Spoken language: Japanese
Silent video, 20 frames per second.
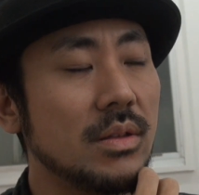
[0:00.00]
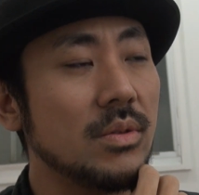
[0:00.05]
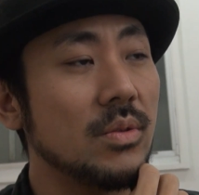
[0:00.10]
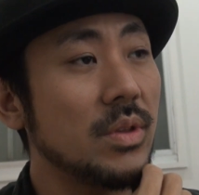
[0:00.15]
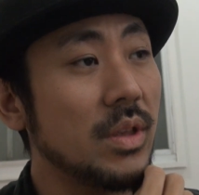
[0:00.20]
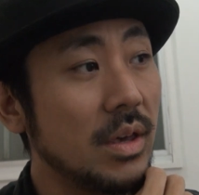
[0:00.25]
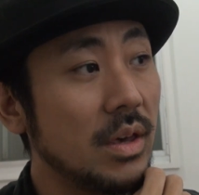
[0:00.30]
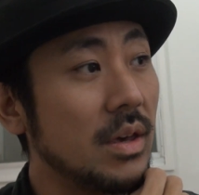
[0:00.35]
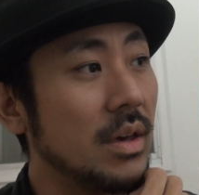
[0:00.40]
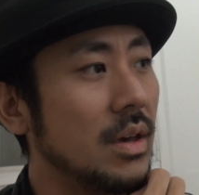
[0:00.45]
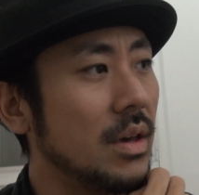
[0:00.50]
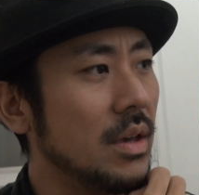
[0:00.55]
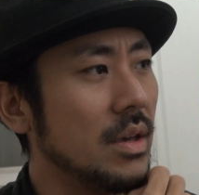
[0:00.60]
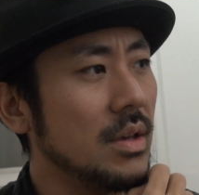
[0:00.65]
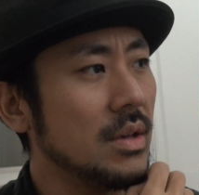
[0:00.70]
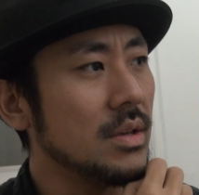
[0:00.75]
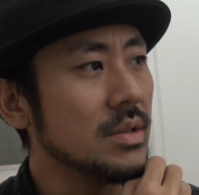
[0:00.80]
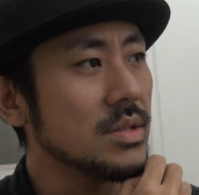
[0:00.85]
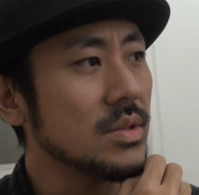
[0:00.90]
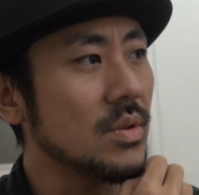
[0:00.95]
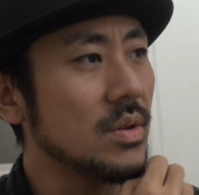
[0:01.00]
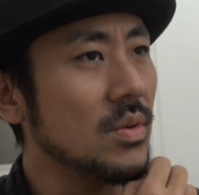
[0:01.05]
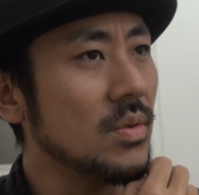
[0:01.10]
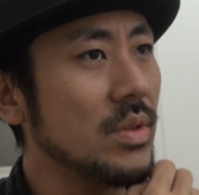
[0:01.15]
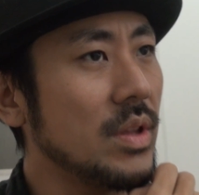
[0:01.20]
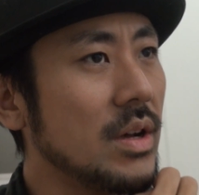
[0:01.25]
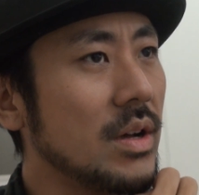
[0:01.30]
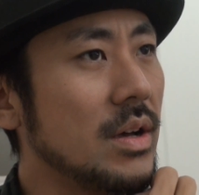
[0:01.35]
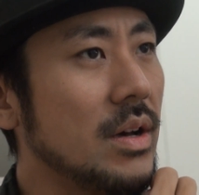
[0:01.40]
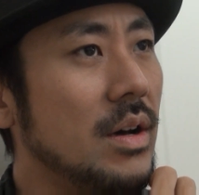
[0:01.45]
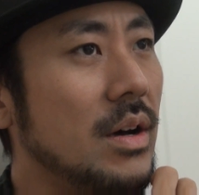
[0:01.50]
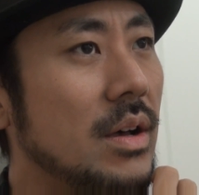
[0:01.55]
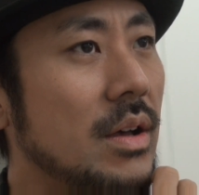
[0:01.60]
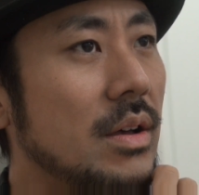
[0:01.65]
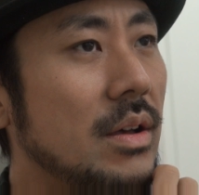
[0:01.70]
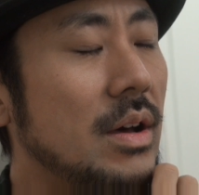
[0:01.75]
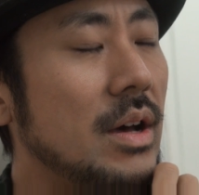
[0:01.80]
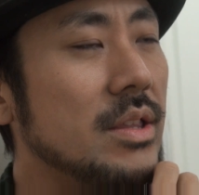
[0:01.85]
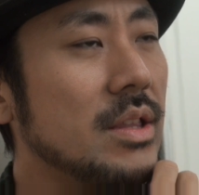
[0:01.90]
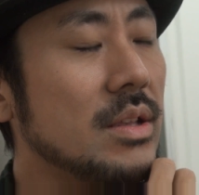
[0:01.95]
のでそれをなんか
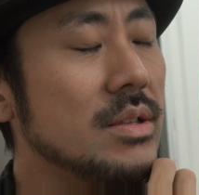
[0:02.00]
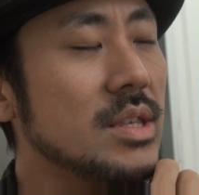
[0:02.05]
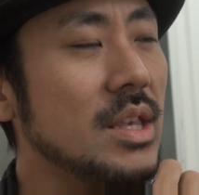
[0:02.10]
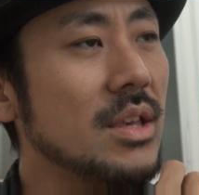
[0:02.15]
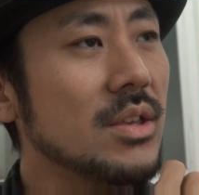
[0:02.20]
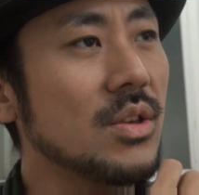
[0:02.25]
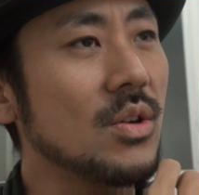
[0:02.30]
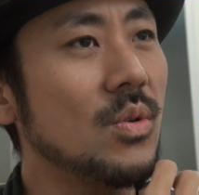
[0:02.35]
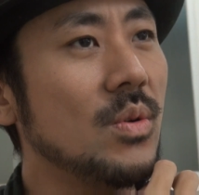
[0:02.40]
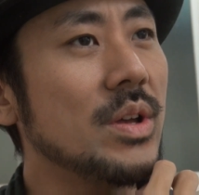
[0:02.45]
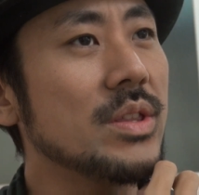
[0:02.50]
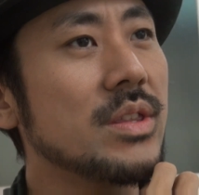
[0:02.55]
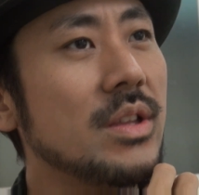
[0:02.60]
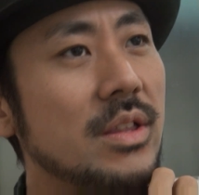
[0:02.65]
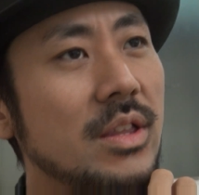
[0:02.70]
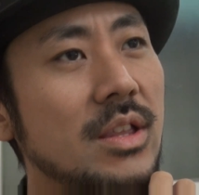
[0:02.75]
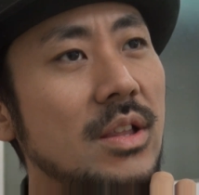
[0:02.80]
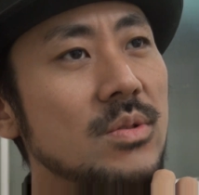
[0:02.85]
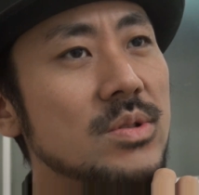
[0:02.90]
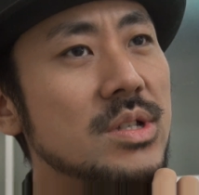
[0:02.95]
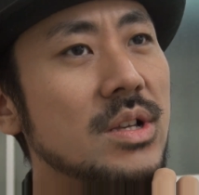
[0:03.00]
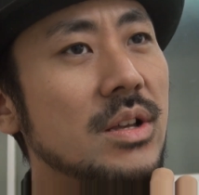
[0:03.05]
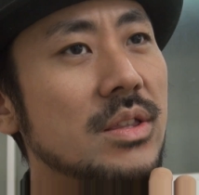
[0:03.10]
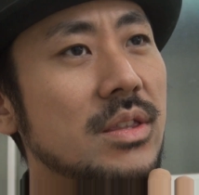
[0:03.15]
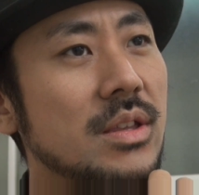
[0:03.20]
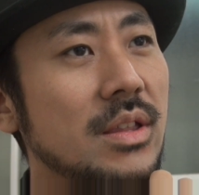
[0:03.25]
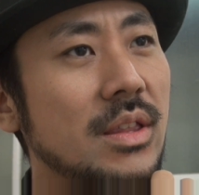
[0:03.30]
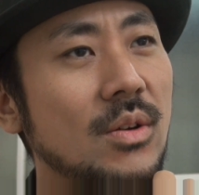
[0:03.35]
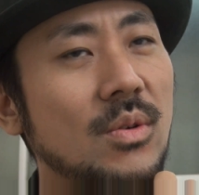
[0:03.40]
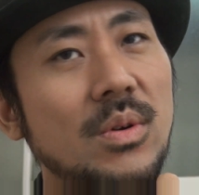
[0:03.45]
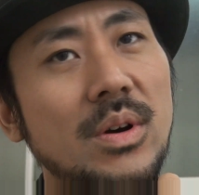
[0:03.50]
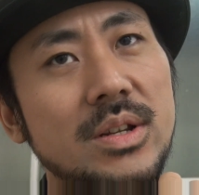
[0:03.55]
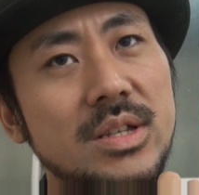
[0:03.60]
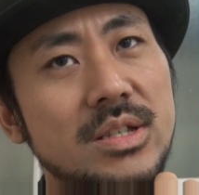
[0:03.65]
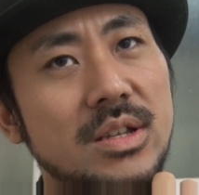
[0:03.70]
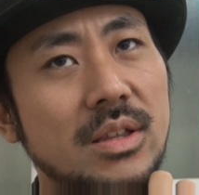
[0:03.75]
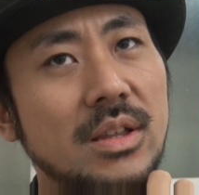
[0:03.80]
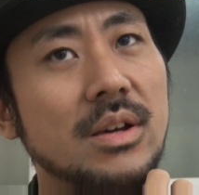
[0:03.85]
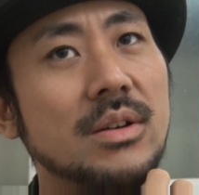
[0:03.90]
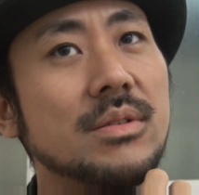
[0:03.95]
あ選挙終わったね楽しかったね終わり
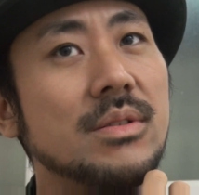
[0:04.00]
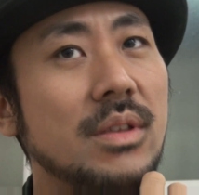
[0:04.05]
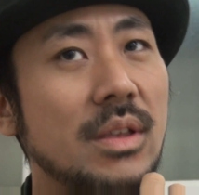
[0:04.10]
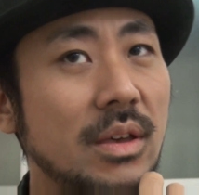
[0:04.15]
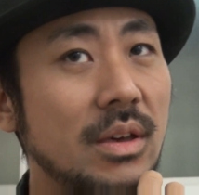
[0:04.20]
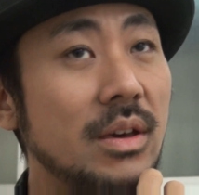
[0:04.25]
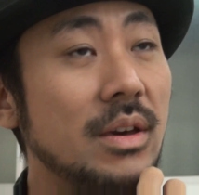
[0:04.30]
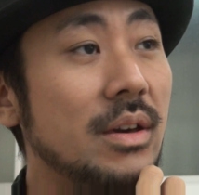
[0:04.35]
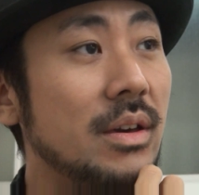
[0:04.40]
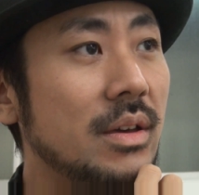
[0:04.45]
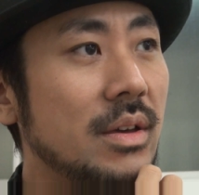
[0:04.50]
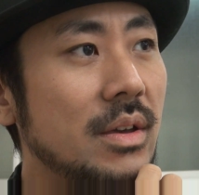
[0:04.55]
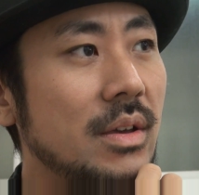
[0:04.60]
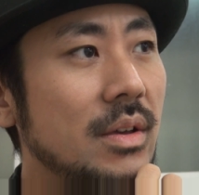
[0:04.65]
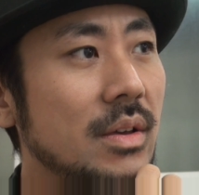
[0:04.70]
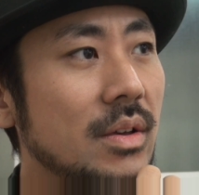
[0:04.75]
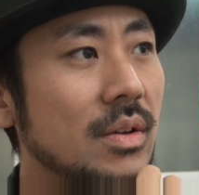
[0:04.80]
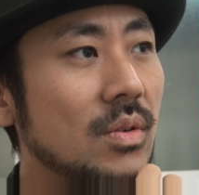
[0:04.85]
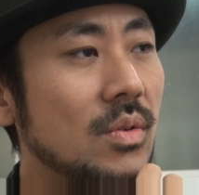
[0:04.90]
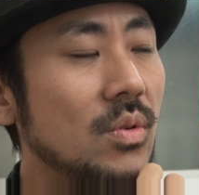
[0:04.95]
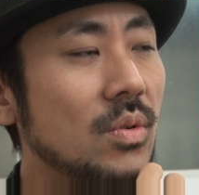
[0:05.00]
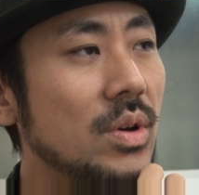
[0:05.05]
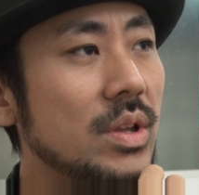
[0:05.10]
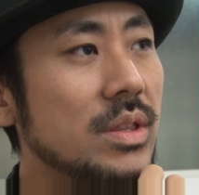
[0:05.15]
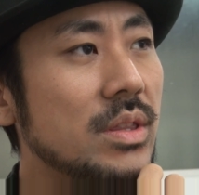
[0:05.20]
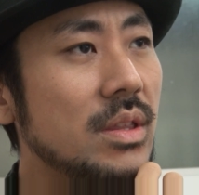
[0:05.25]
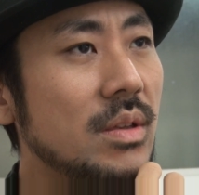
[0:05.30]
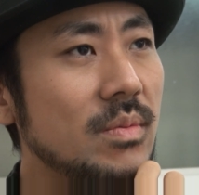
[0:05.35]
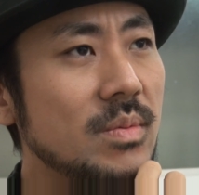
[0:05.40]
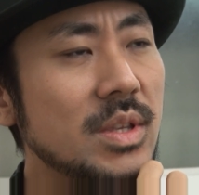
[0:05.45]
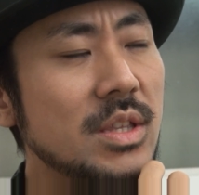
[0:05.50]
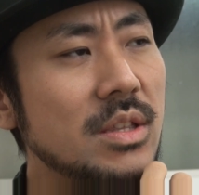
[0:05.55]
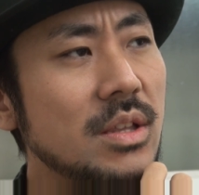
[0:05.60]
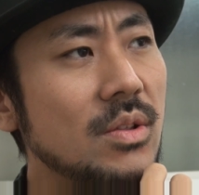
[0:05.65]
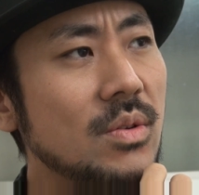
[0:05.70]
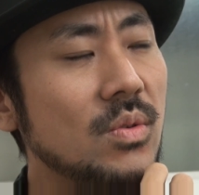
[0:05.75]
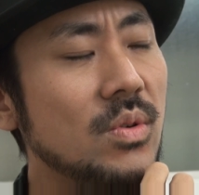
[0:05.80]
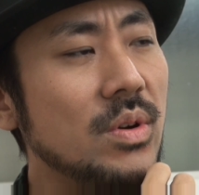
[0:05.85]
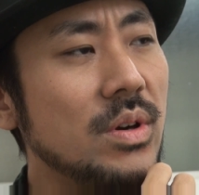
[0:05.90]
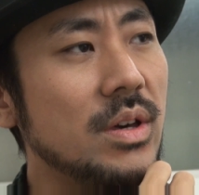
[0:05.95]
じゃなくてこうやってみんな
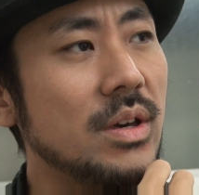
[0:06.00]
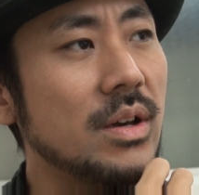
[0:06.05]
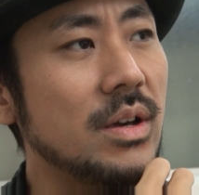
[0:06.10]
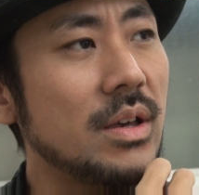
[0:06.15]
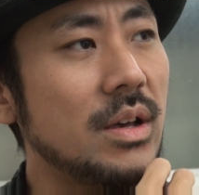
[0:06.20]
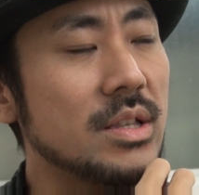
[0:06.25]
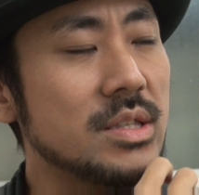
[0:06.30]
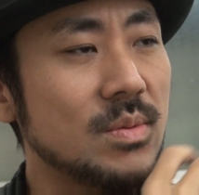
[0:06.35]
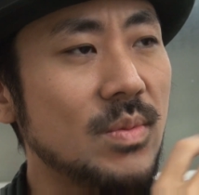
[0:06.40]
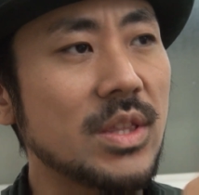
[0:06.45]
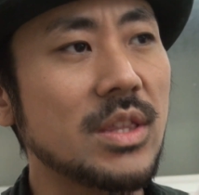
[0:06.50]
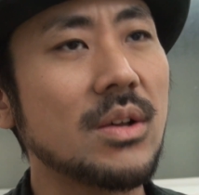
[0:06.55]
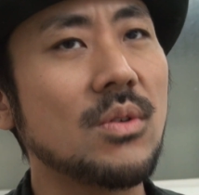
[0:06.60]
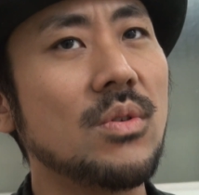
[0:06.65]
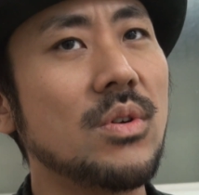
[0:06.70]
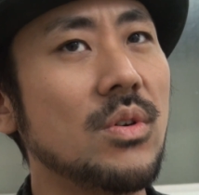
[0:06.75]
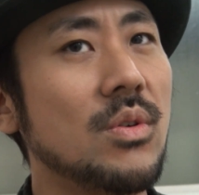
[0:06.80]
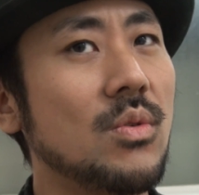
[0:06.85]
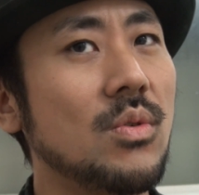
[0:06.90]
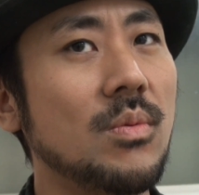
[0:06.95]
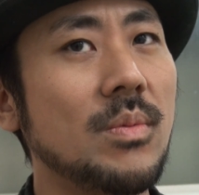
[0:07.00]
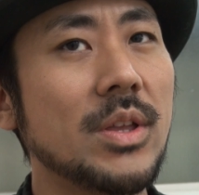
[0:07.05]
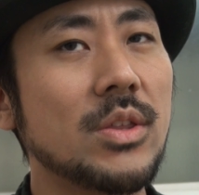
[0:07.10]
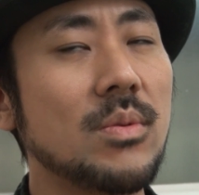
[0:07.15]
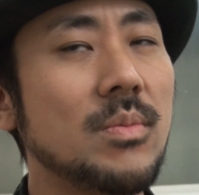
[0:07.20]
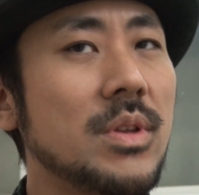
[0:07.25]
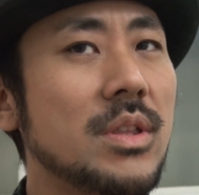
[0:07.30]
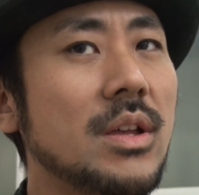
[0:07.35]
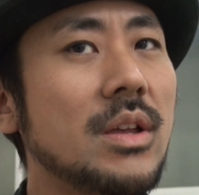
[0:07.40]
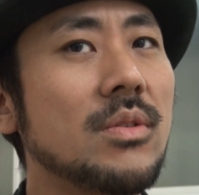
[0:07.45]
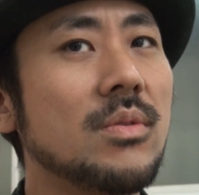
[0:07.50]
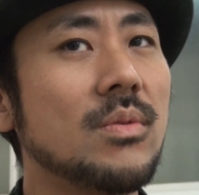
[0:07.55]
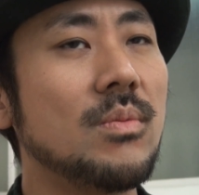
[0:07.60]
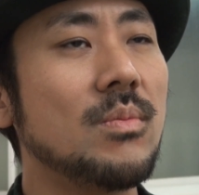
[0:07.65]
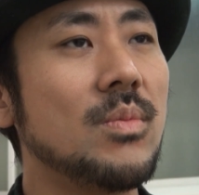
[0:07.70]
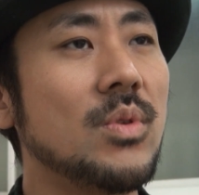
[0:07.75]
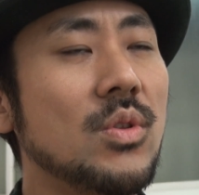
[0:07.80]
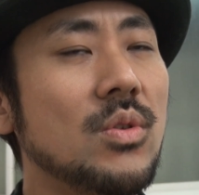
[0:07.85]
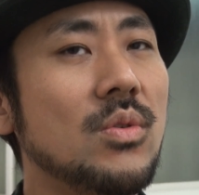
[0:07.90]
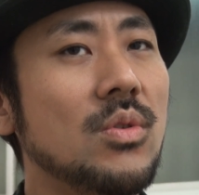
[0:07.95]
の声集まった声をこうまとめたの
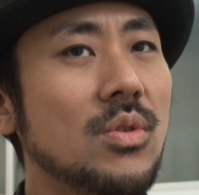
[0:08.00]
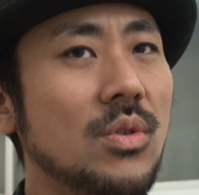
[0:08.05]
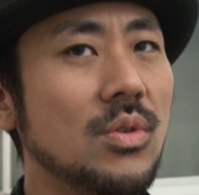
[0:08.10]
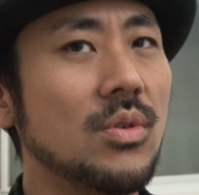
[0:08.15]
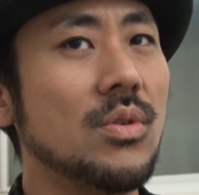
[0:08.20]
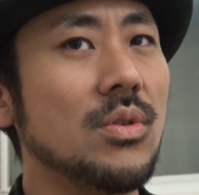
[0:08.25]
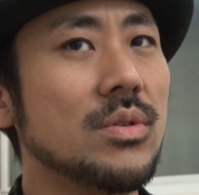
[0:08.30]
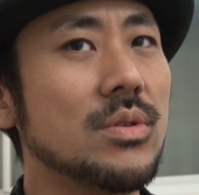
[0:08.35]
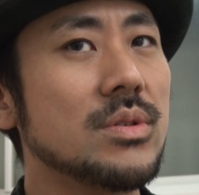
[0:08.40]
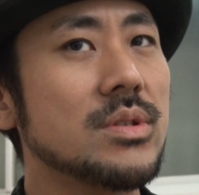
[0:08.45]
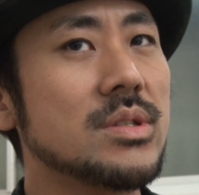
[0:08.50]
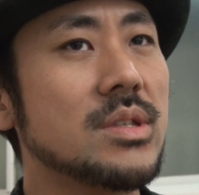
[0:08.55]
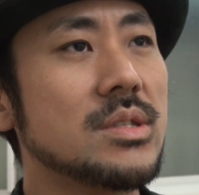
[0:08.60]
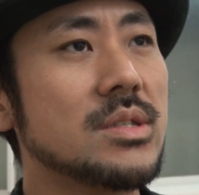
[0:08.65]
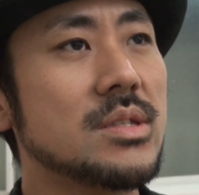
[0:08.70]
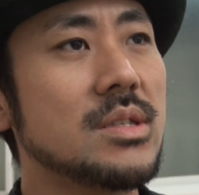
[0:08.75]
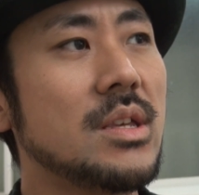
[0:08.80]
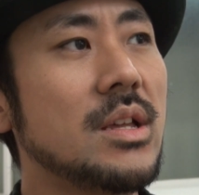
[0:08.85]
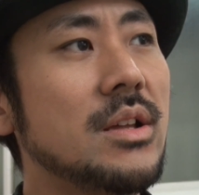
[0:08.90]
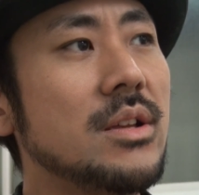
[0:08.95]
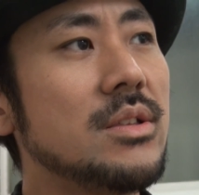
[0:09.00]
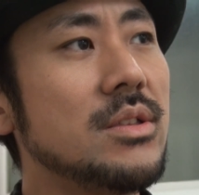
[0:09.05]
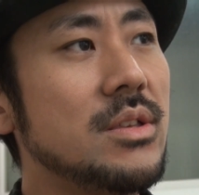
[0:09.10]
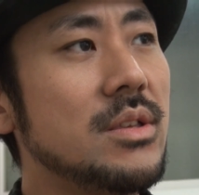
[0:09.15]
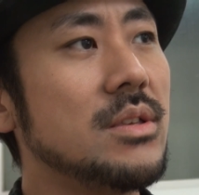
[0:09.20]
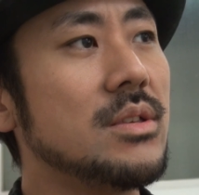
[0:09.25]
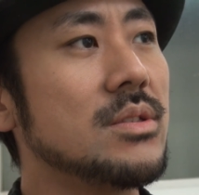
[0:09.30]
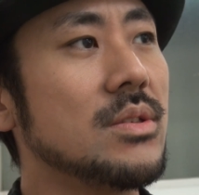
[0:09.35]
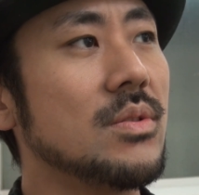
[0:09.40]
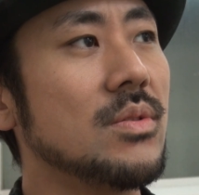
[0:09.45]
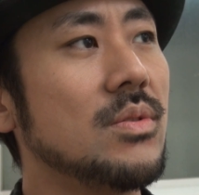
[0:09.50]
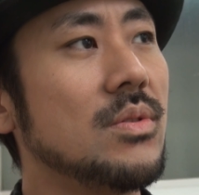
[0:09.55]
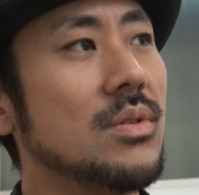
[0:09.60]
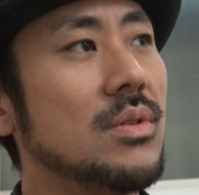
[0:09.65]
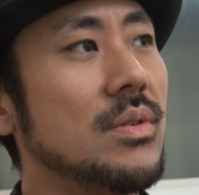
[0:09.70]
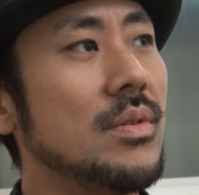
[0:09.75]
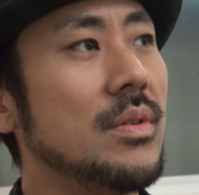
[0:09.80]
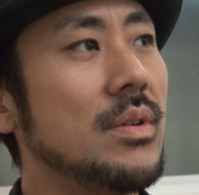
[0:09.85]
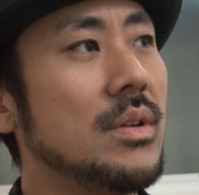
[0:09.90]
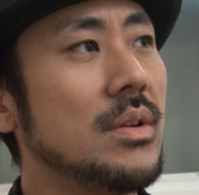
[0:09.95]
ものをさらにそ
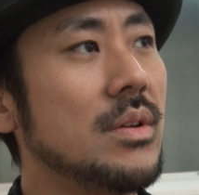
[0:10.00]
の